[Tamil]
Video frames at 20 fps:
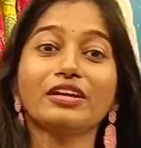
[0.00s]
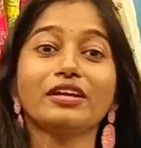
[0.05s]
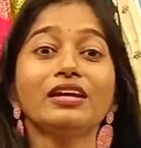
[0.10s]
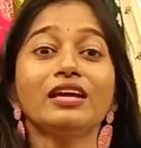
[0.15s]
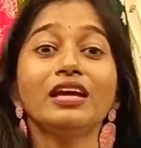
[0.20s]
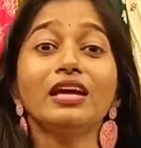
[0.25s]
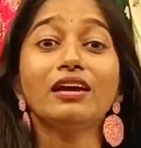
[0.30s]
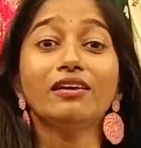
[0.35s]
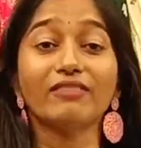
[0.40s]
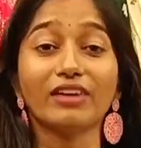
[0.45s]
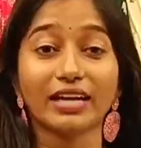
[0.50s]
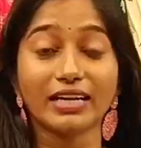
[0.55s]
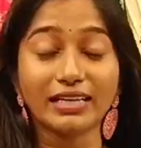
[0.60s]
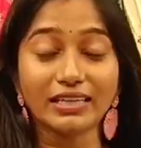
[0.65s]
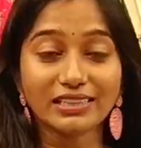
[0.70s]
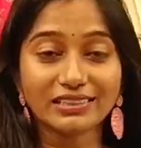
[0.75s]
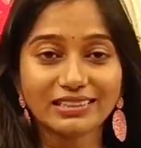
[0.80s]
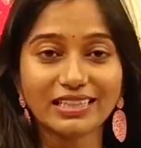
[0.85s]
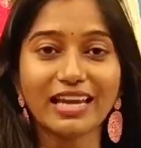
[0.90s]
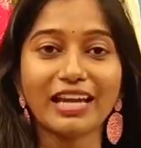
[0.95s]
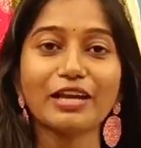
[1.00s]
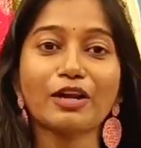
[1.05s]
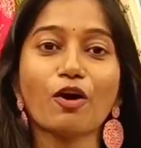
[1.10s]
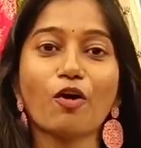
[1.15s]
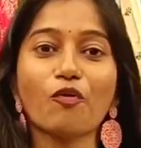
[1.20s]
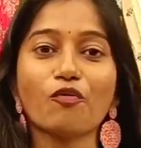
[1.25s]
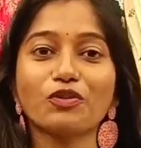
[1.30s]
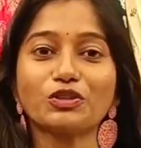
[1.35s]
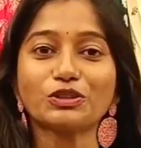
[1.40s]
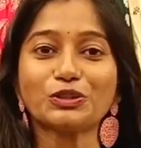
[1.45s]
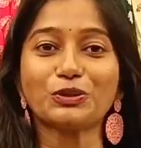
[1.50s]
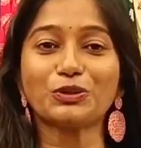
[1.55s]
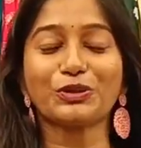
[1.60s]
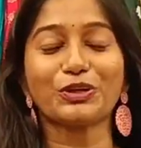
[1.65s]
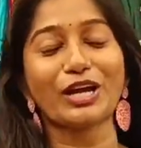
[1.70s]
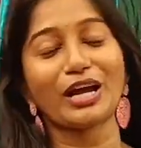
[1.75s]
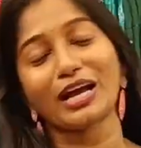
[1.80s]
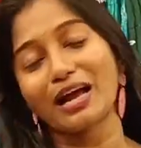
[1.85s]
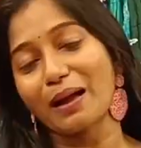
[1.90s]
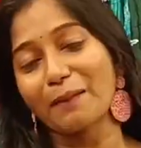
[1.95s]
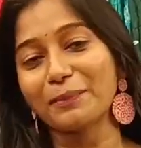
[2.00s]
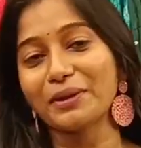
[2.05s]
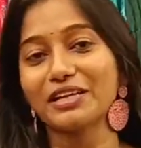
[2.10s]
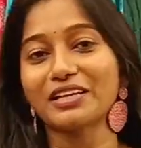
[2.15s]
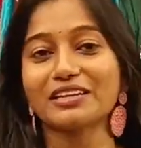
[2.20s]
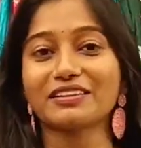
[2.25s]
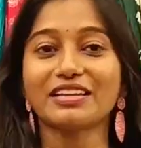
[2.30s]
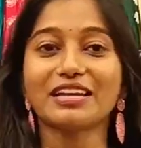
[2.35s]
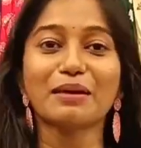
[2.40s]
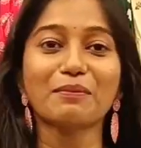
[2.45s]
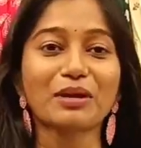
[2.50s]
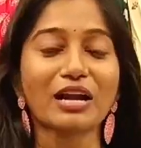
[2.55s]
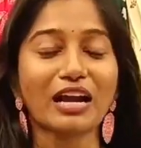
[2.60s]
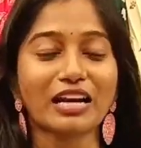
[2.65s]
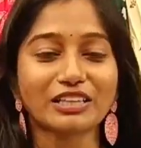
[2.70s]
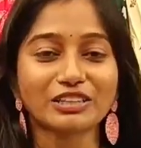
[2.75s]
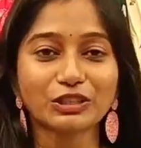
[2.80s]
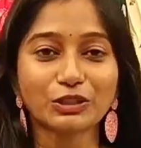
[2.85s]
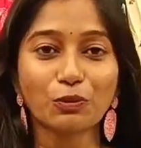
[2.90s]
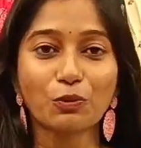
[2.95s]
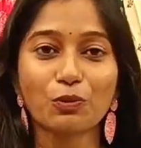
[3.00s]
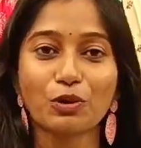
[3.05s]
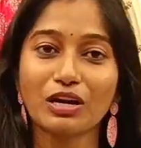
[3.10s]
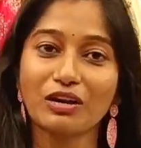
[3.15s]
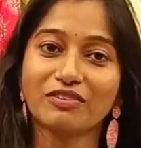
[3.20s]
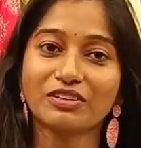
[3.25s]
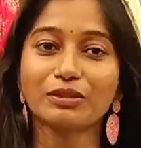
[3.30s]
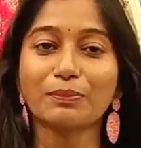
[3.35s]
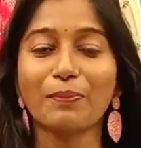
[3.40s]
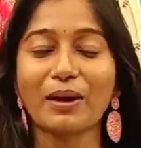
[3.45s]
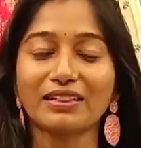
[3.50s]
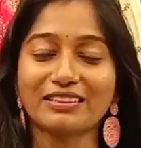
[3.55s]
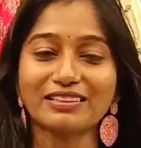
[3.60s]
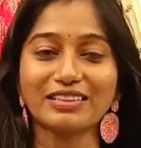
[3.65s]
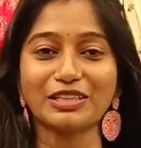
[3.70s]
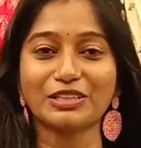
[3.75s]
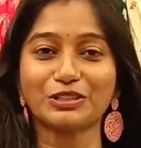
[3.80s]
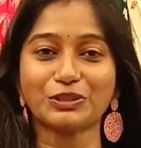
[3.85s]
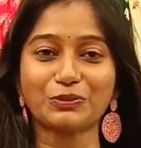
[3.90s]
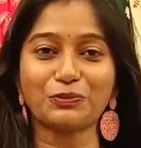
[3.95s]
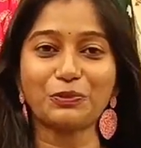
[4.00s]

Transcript: வெரைட்டிஸ்க்கு என்ன ஆஃபர்ஸ் கொடுக்குறாங்க அப்படிங்கிறத நம்ம கலெக்ஷன் உள்ளே வந்து பார்த்து தெரிஞ்சுக்குவோம்